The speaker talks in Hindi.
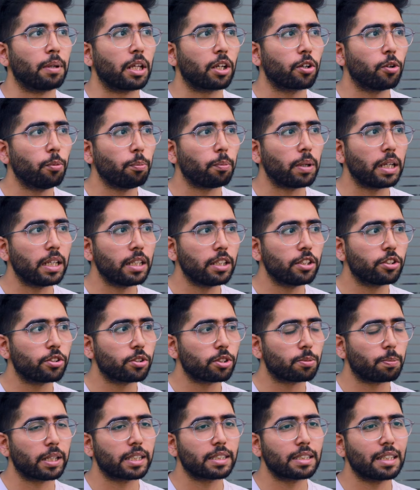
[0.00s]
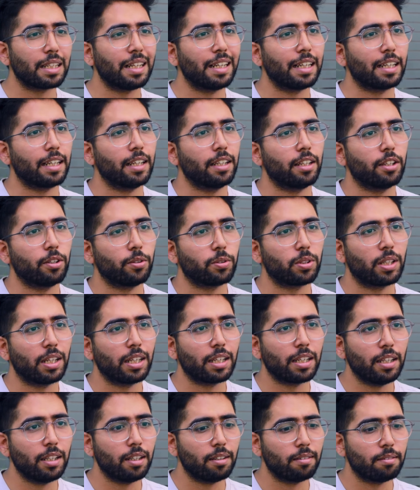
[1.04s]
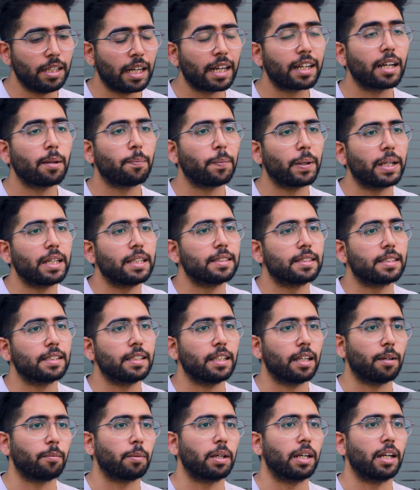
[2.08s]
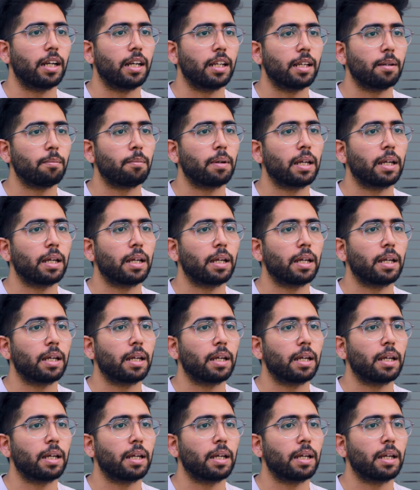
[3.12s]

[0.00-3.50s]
मेरे को मेन इशू स्पेक्स से लेके ये होता है कि ये एक डिपेंडेंसी है मेरे लिए